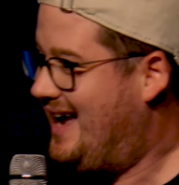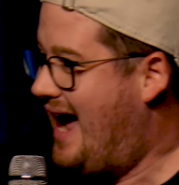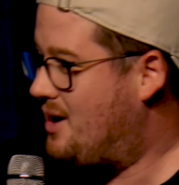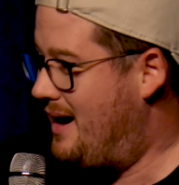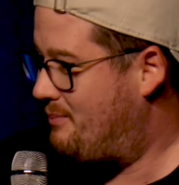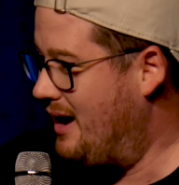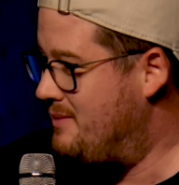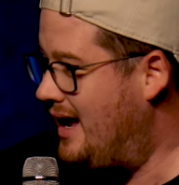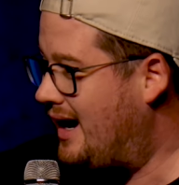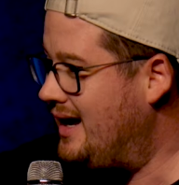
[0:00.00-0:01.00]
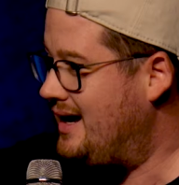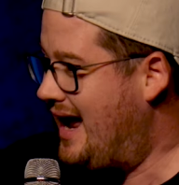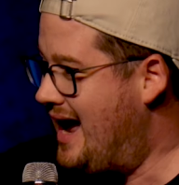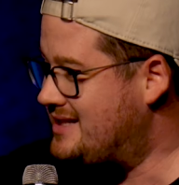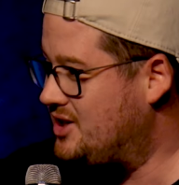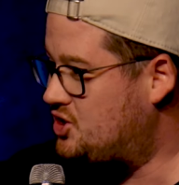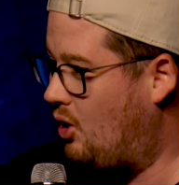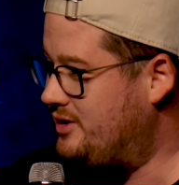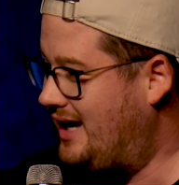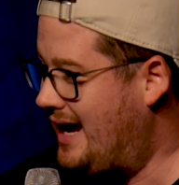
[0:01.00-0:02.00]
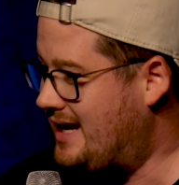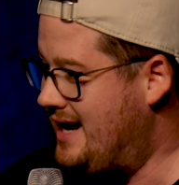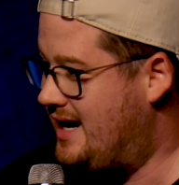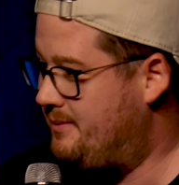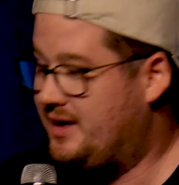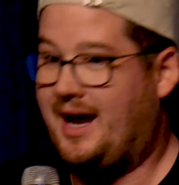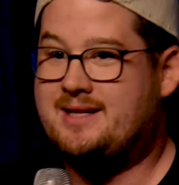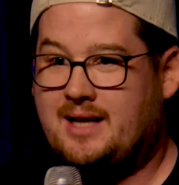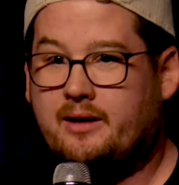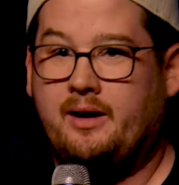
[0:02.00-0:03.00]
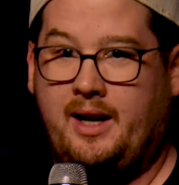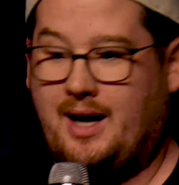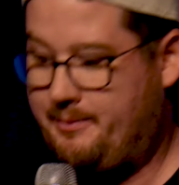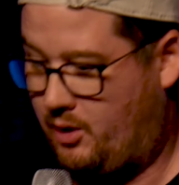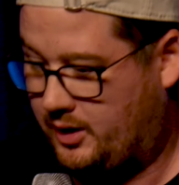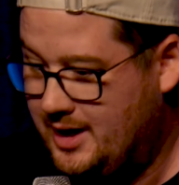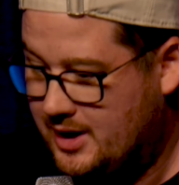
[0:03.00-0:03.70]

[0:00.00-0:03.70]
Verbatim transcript: Ey, guck mal, Premiere, erste Show, direkt einer, der mir direkt sagt, nee, kein Bock.